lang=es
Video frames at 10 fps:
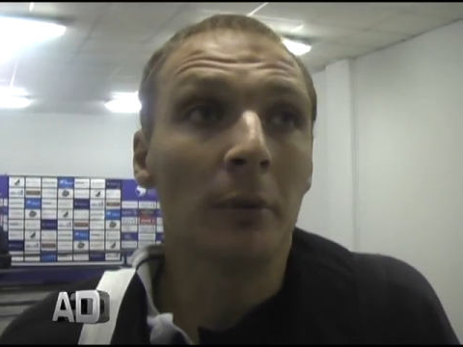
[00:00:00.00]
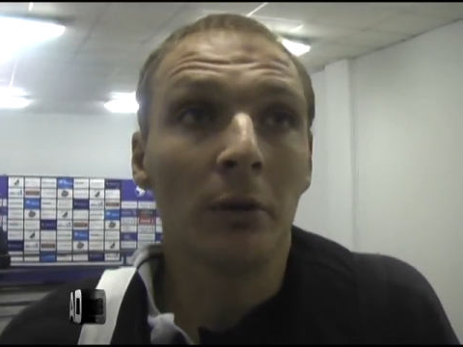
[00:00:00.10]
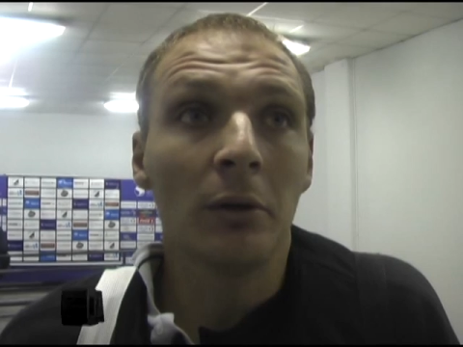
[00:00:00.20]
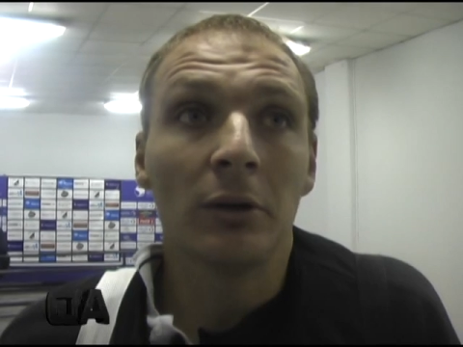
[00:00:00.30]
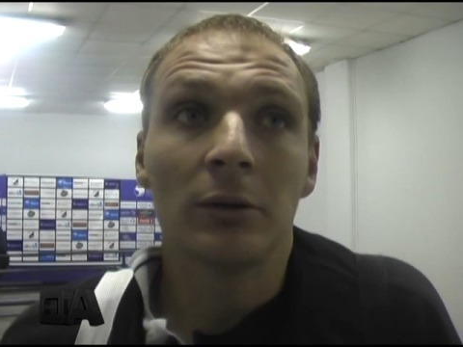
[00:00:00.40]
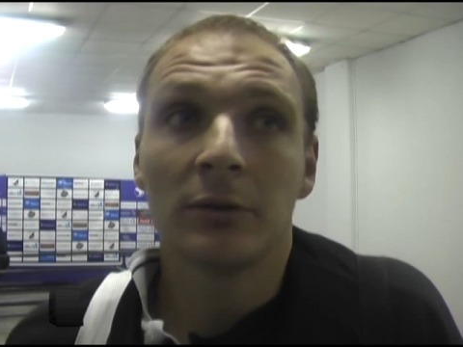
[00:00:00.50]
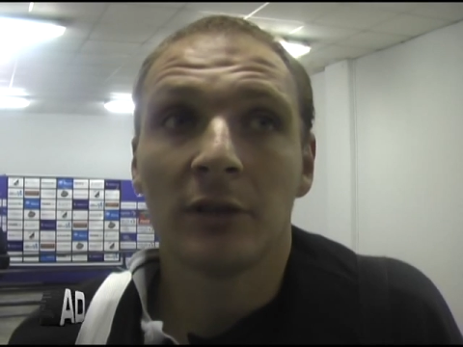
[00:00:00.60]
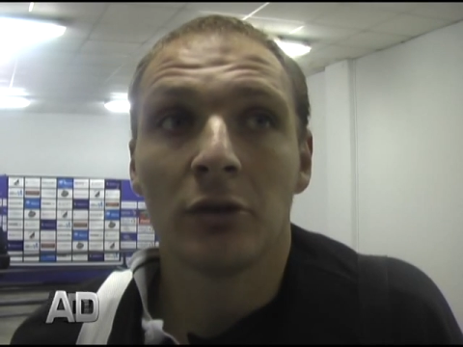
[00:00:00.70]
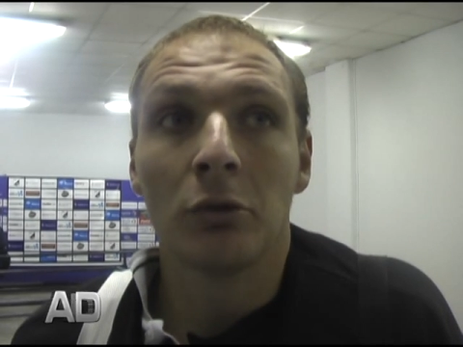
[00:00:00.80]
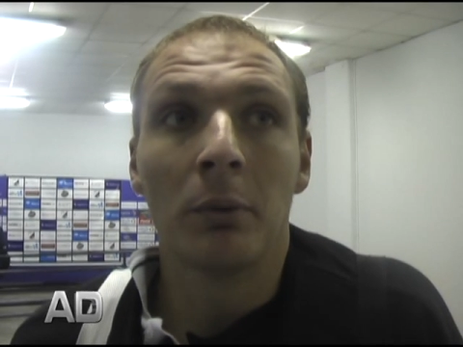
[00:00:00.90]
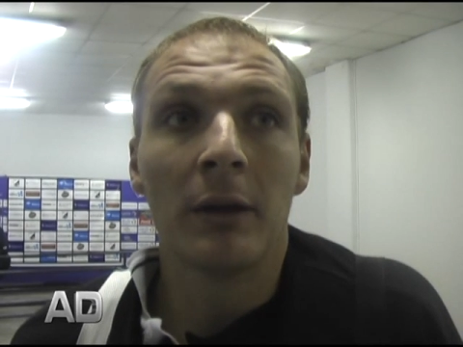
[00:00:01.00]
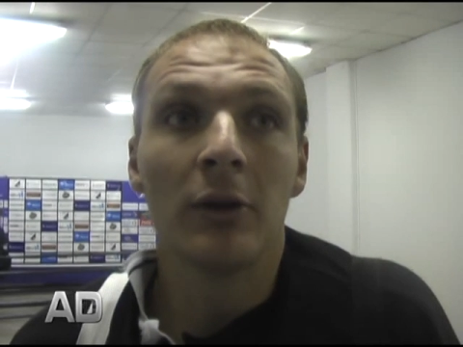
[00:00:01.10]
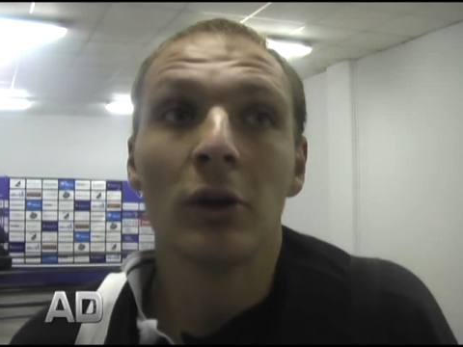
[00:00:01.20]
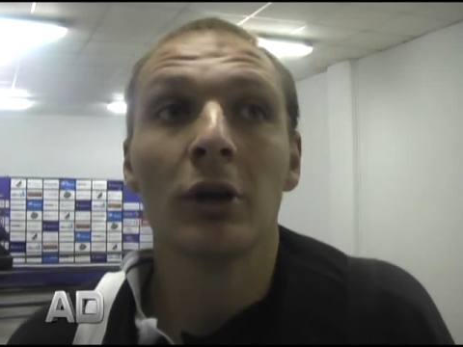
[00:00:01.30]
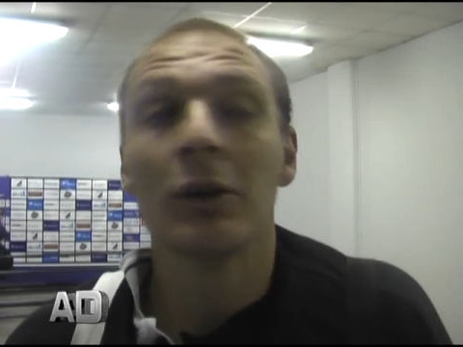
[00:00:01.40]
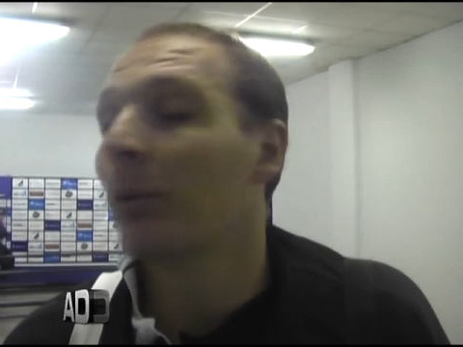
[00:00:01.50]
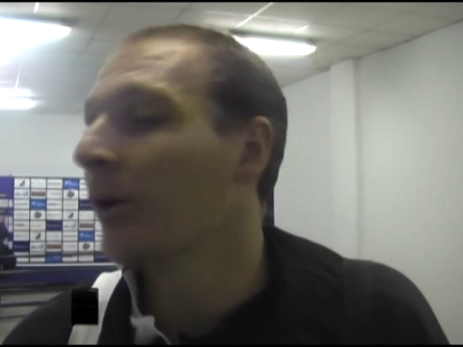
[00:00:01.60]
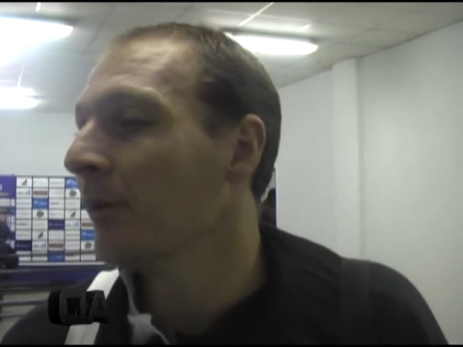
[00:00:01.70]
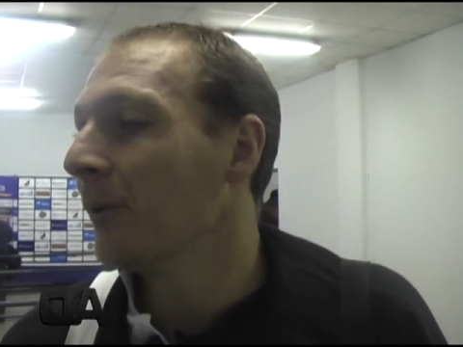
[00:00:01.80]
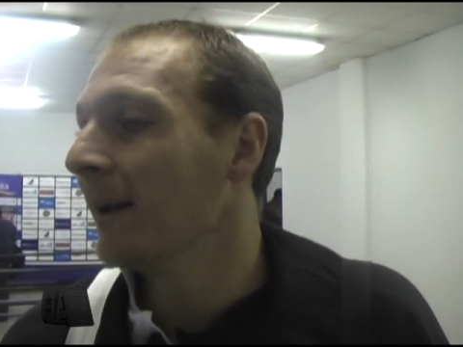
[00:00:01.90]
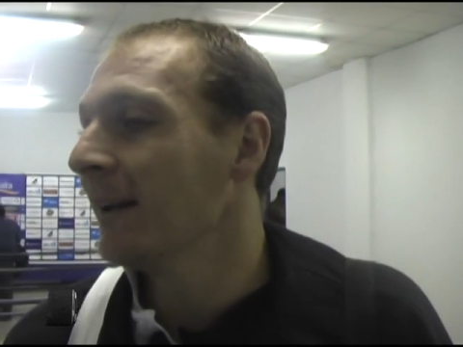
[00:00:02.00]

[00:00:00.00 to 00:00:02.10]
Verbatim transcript: Pero bueno, se suspendió y no podemos ver